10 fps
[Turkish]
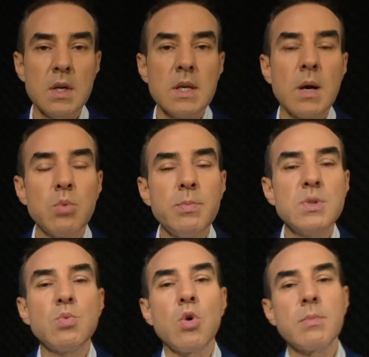Ya bu
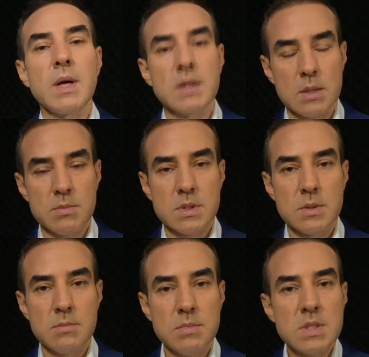bizim ormanlarımız.
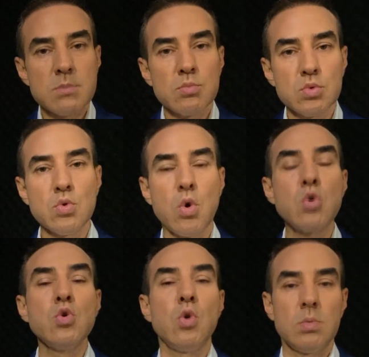Bizim bunu
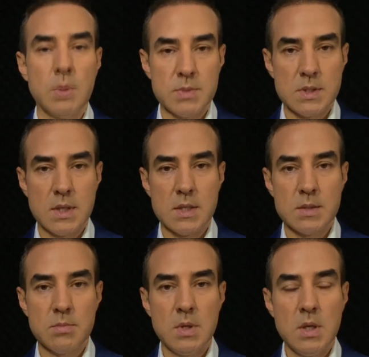koruyor olmamız
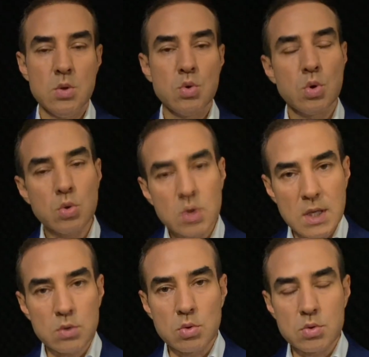lazım kötü
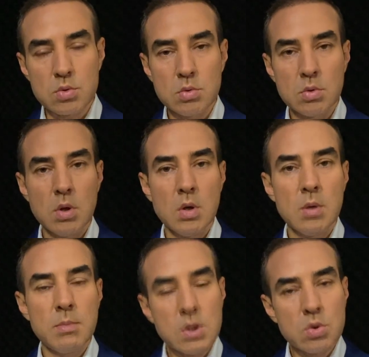niyet olsun,
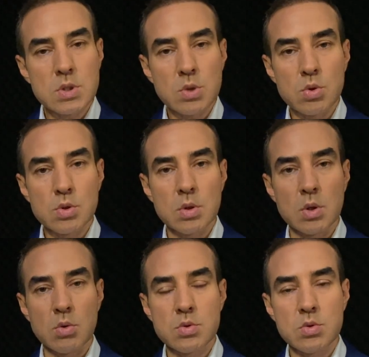meteorolojik
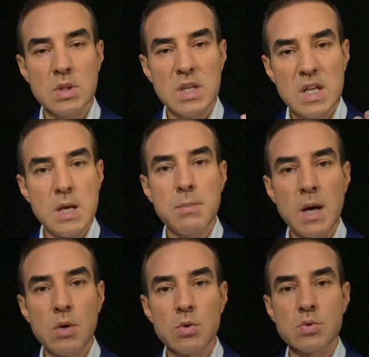koşullar olsun,
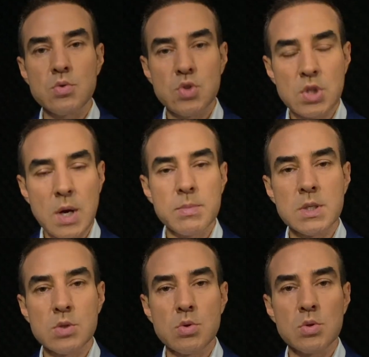ihmal olsun, cam
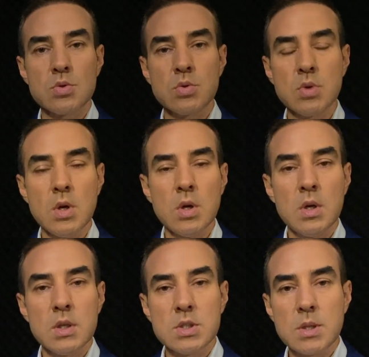kırı olsun,
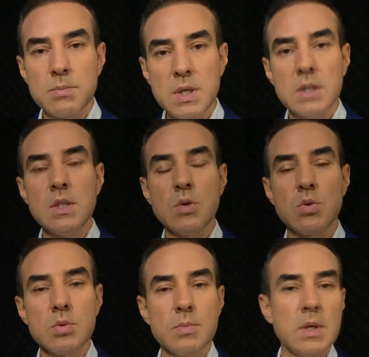işte piknik
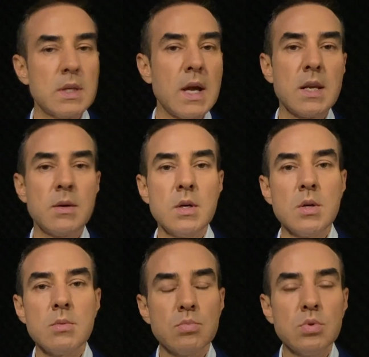yani
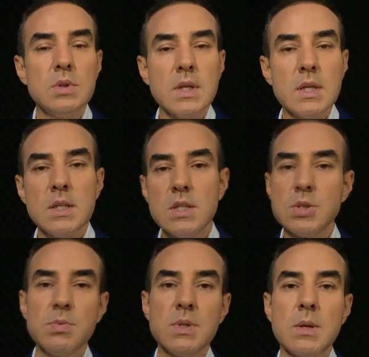bunların
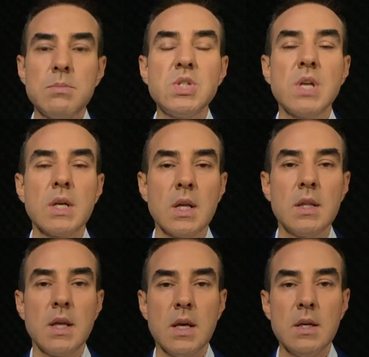hiçbirine bir
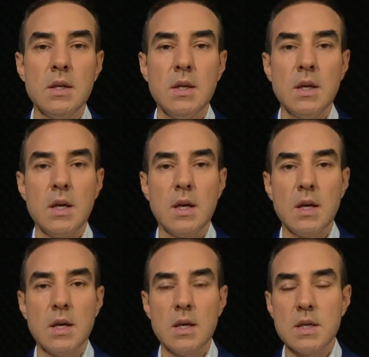şekilde
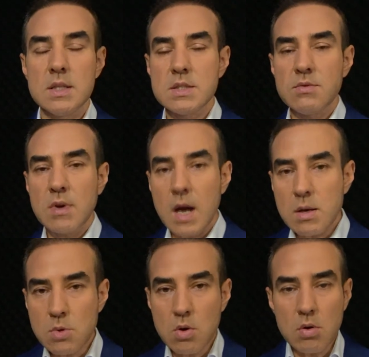e, izin
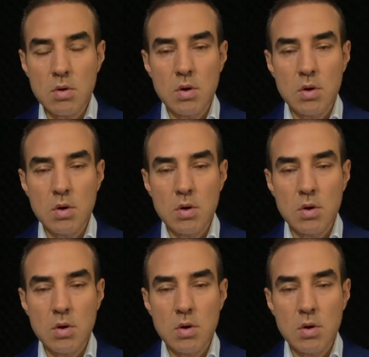vermiyor